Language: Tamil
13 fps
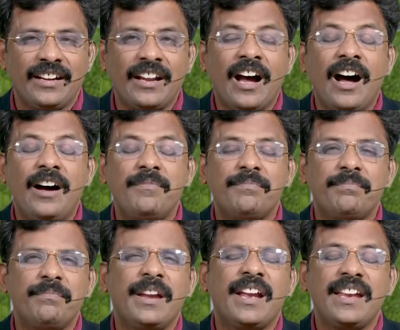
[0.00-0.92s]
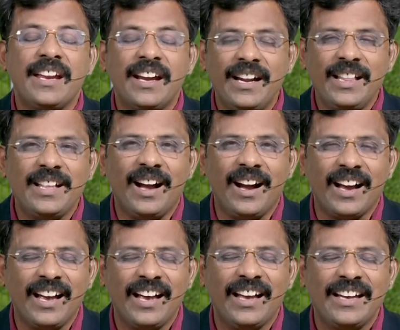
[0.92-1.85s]
நாம் மிக
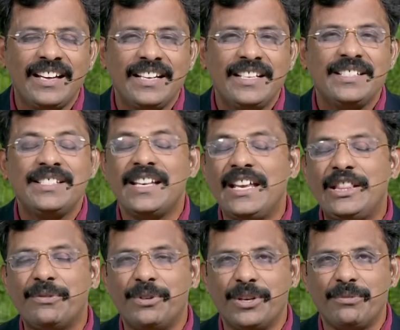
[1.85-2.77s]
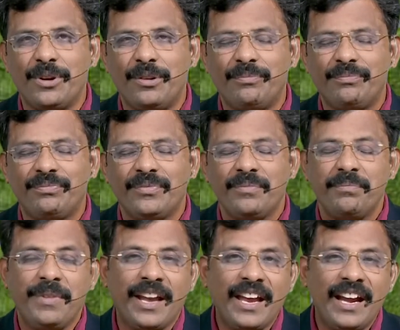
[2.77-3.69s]
எளிதாக ஜெயித்து விடுவோம்
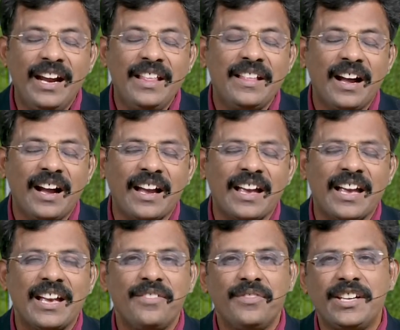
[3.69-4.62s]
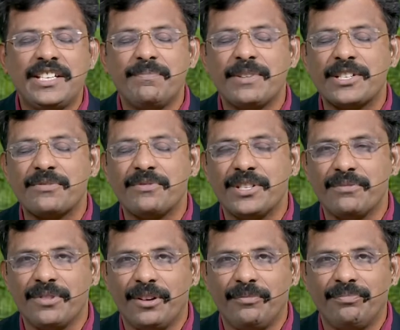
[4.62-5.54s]
மிக எளிதாக வெற்றி பெற்று
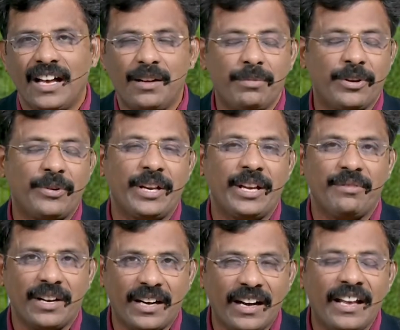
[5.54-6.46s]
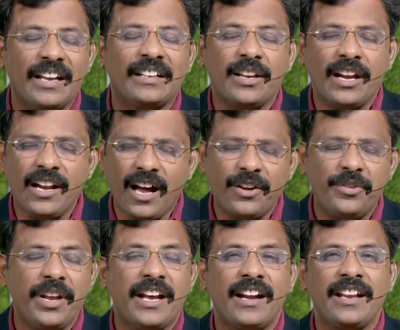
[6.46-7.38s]
விடுவோம் அன்பிற்குரியவர்களே
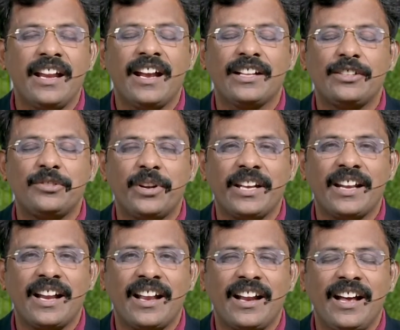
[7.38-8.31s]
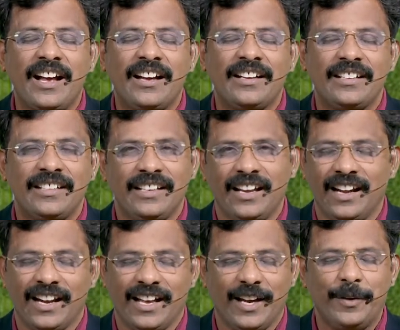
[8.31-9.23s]
எல்லாருடைய கண்ணீரை கத்து துடைக்கிறாரா
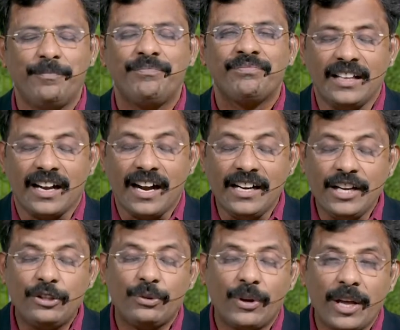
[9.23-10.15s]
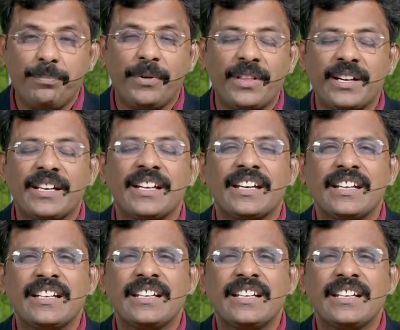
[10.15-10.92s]
இல்லை இந்த கண்ணீர் துடைப்பதற்கு